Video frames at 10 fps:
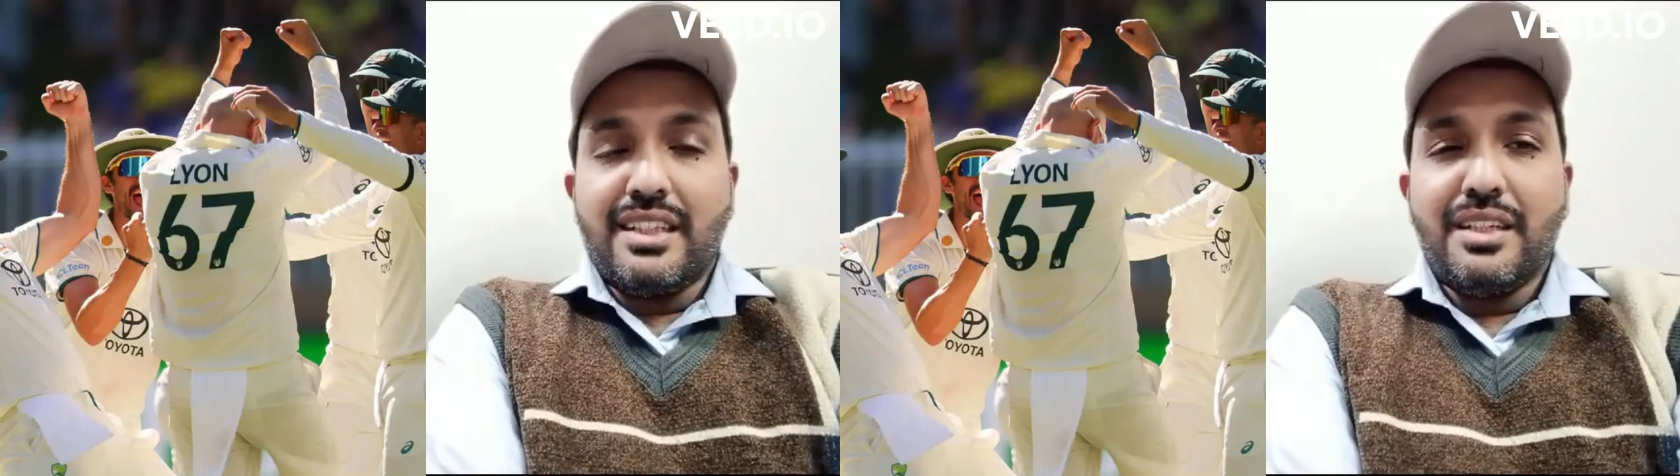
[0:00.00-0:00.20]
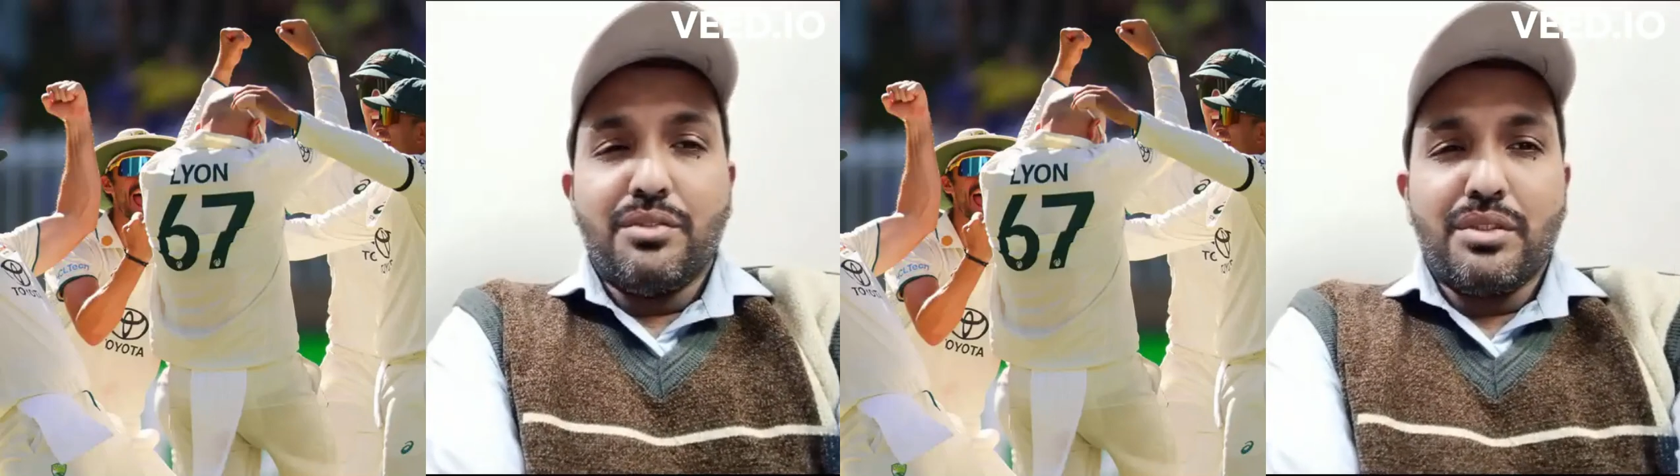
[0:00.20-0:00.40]

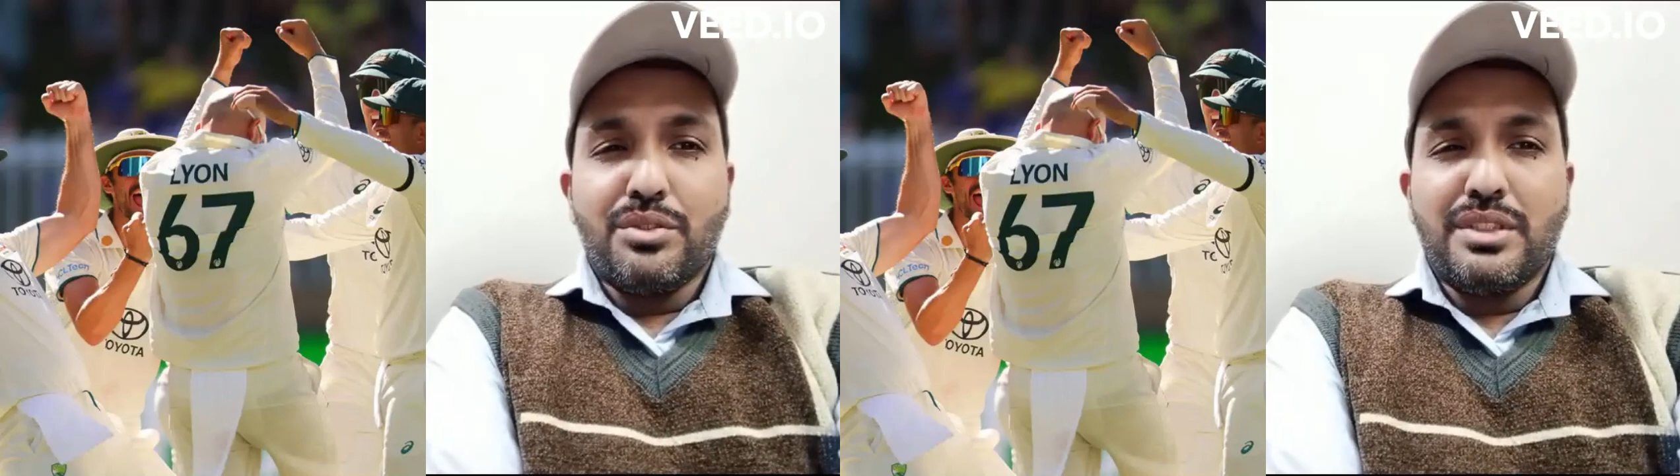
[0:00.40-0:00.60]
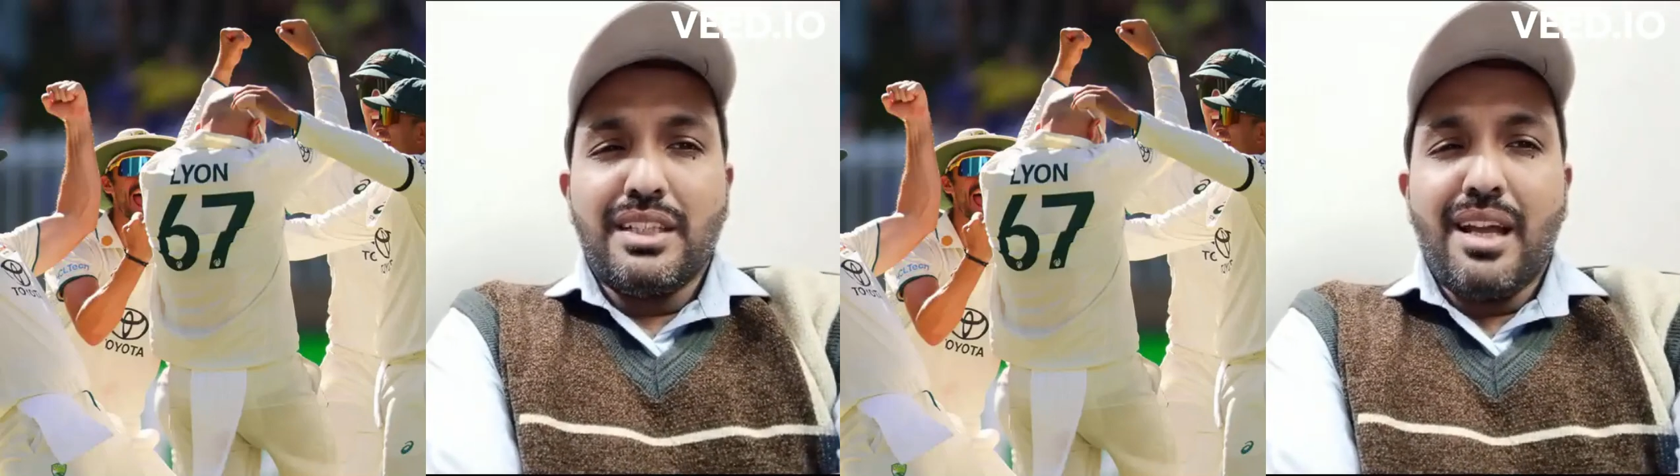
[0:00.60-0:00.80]
चाहिए क्योंकि
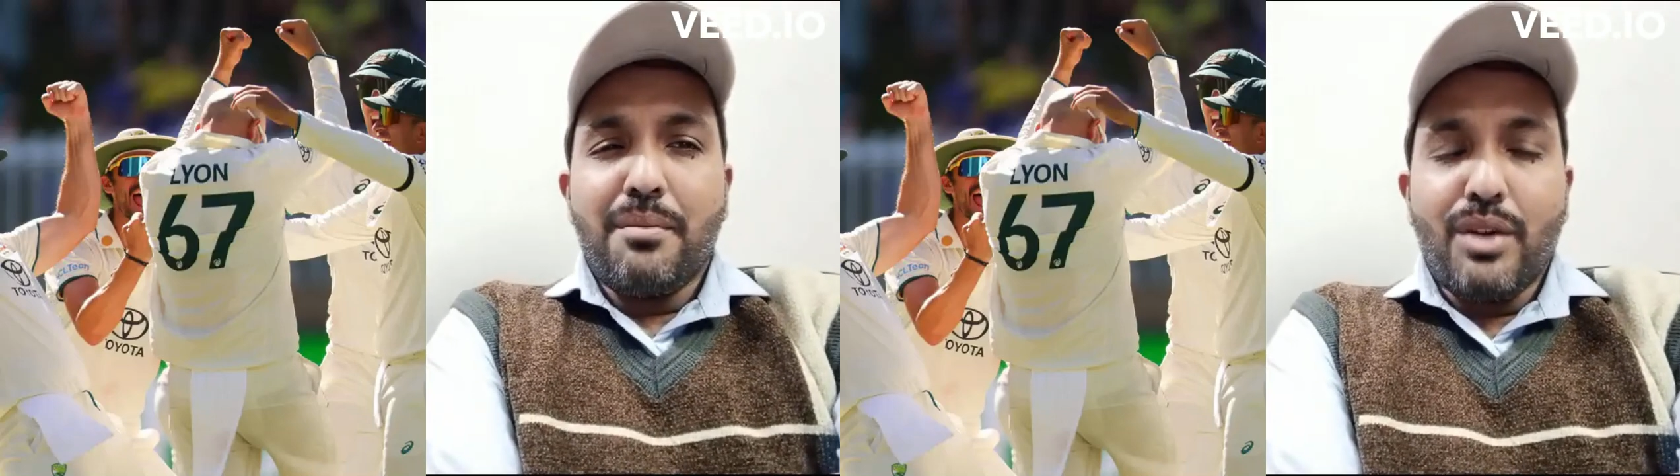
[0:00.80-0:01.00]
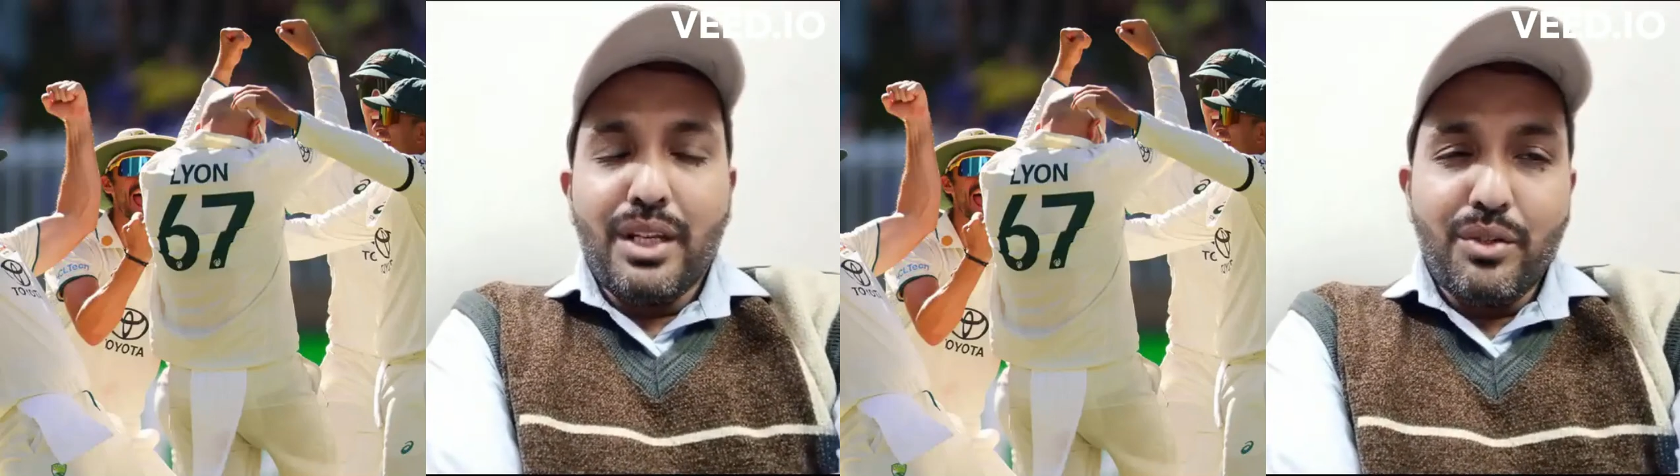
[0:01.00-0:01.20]
उससे ना
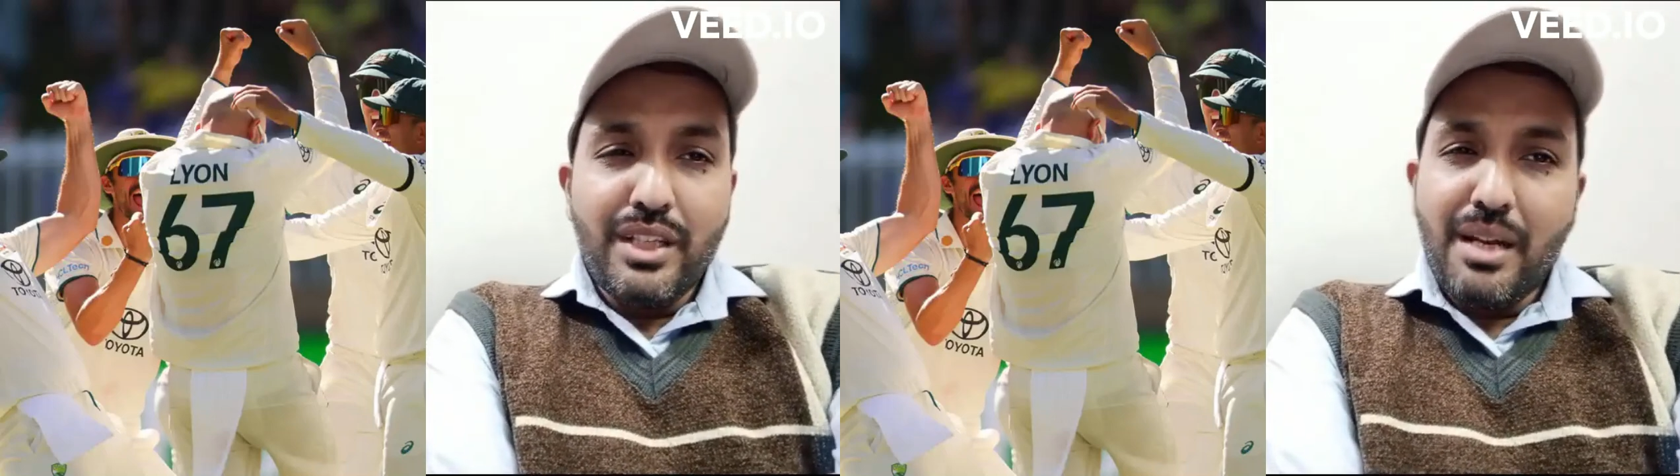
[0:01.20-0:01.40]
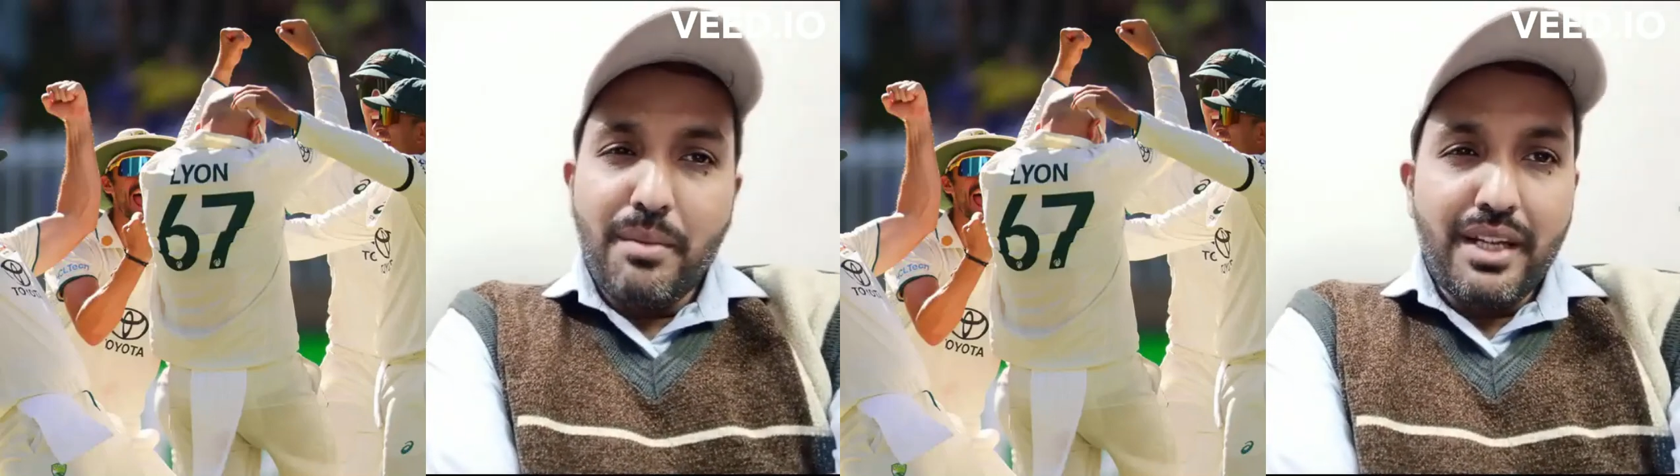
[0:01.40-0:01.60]
बॉलिंग हो
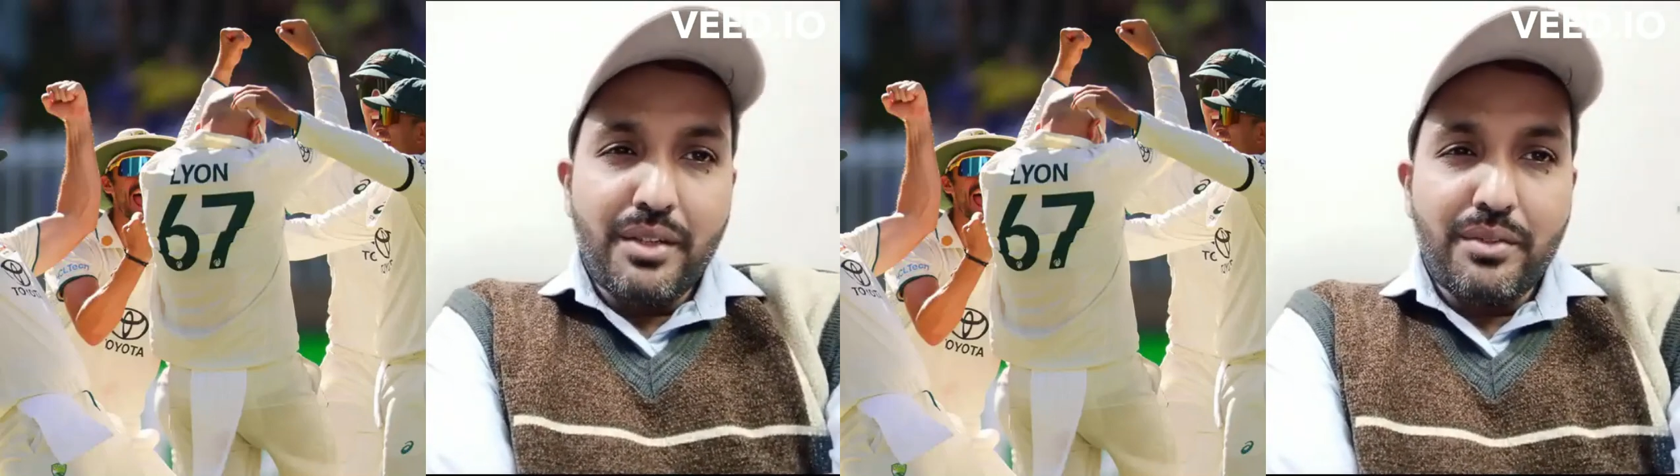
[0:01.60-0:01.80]
रही है ना बैटिंग